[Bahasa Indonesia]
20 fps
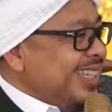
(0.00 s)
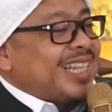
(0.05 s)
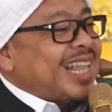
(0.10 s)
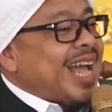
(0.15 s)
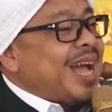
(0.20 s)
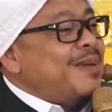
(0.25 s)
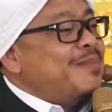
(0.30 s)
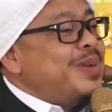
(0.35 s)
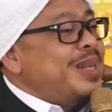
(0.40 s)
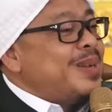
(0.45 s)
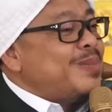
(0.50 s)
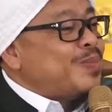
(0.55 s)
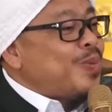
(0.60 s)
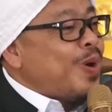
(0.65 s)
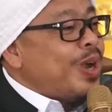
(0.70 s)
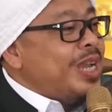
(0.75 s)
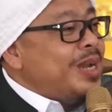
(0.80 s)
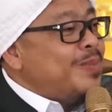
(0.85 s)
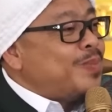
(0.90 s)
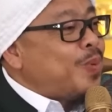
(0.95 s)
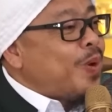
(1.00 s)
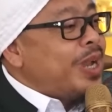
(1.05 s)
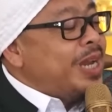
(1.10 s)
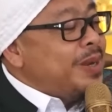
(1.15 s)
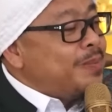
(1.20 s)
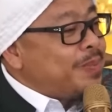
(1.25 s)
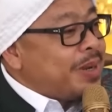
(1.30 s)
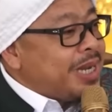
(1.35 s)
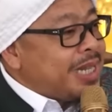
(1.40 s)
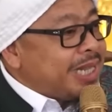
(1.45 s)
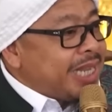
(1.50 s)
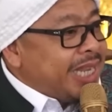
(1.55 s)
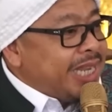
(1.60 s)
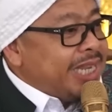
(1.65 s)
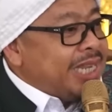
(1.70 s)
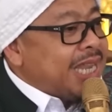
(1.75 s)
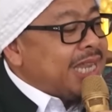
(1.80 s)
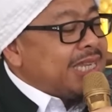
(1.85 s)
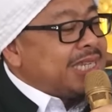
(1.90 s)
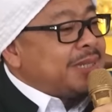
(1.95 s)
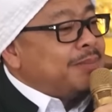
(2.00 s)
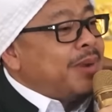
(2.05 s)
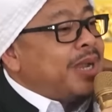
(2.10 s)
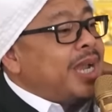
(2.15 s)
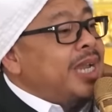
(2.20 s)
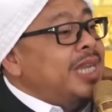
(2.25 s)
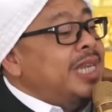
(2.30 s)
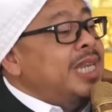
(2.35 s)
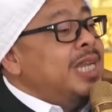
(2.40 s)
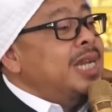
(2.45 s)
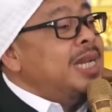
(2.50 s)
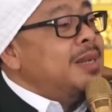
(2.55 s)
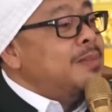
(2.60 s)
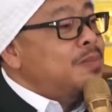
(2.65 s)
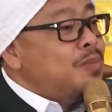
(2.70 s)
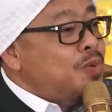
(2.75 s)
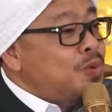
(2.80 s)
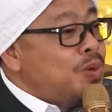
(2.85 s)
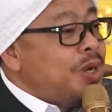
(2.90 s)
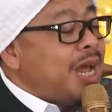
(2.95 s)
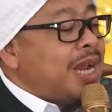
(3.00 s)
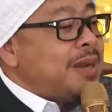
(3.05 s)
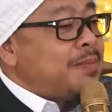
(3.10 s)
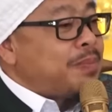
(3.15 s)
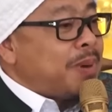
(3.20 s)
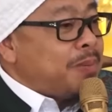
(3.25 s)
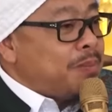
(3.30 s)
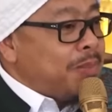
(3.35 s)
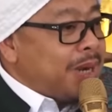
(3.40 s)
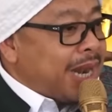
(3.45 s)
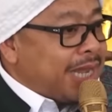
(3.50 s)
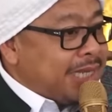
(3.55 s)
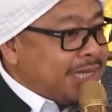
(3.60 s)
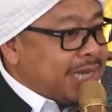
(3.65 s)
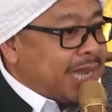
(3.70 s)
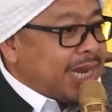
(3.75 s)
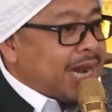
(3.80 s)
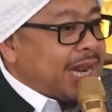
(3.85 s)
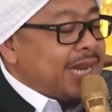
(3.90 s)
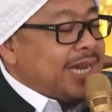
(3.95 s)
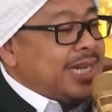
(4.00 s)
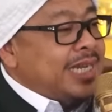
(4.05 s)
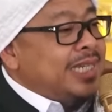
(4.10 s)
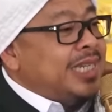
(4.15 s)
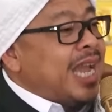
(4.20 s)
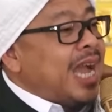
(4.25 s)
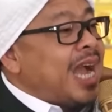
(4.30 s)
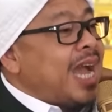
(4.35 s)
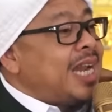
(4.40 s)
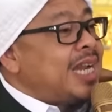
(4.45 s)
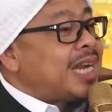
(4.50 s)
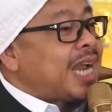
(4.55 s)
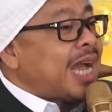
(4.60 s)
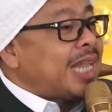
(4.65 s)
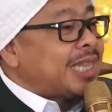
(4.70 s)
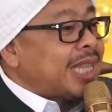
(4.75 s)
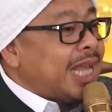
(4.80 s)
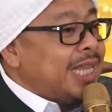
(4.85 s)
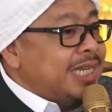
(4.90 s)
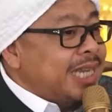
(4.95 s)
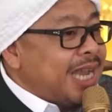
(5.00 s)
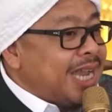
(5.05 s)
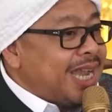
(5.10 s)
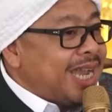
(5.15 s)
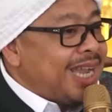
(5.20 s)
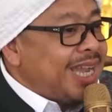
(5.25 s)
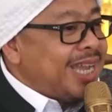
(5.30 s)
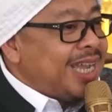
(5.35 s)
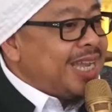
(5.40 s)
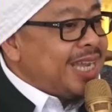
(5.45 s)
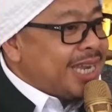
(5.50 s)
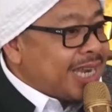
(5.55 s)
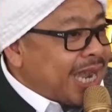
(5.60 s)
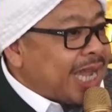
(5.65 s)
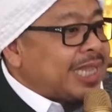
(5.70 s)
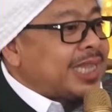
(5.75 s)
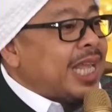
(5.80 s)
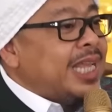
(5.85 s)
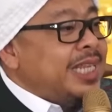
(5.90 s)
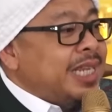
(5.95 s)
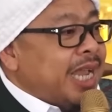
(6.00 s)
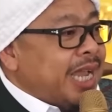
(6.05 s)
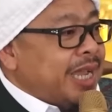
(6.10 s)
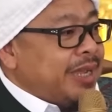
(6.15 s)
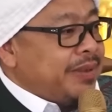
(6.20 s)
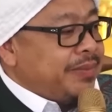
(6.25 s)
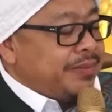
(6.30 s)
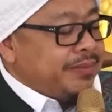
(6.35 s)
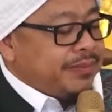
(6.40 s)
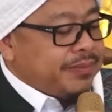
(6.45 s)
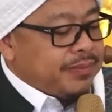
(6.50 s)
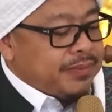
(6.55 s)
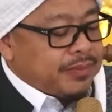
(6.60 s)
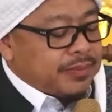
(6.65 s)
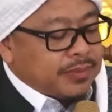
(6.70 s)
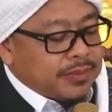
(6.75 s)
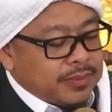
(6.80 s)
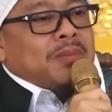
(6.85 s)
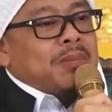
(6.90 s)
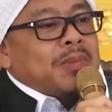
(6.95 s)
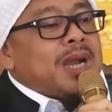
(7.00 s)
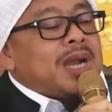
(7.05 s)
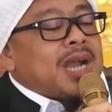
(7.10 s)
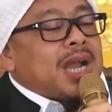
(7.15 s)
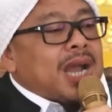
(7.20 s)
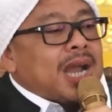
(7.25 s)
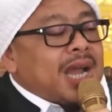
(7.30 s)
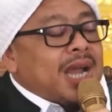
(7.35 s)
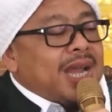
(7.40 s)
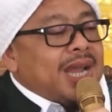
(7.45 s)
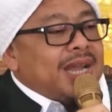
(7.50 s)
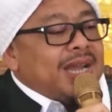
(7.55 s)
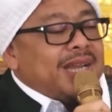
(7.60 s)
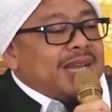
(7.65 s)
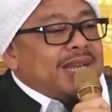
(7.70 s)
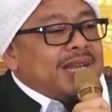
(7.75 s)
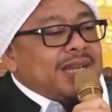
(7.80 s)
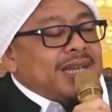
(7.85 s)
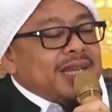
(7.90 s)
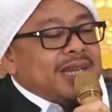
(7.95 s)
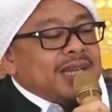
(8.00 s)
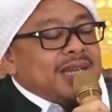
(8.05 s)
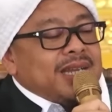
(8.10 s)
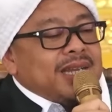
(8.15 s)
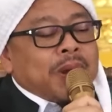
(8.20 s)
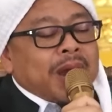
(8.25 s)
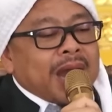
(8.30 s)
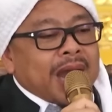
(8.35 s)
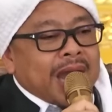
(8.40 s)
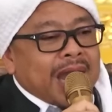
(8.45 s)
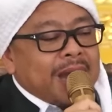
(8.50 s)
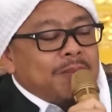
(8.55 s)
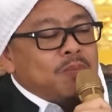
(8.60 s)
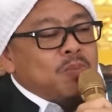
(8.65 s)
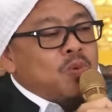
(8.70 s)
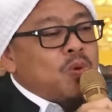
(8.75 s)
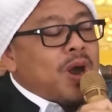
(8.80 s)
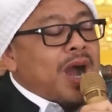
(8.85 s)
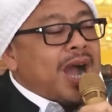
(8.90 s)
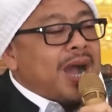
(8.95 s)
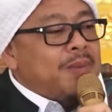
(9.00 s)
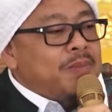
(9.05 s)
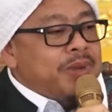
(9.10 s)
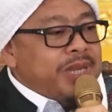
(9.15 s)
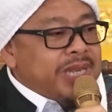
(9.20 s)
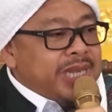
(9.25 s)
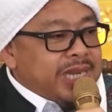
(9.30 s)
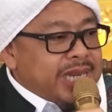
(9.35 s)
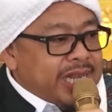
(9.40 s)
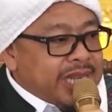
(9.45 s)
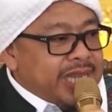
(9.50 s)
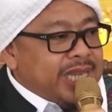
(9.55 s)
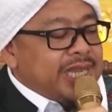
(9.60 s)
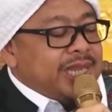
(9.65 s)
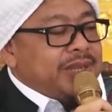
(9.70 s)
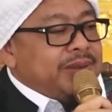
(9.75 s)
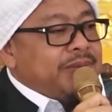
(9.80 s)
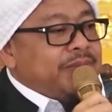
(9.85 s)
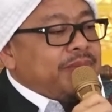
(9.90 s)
kita ambil poin-poin pentingnya sebagai ilmu dan pembelajaran jangan katanya katanya maka paham Wahabi ini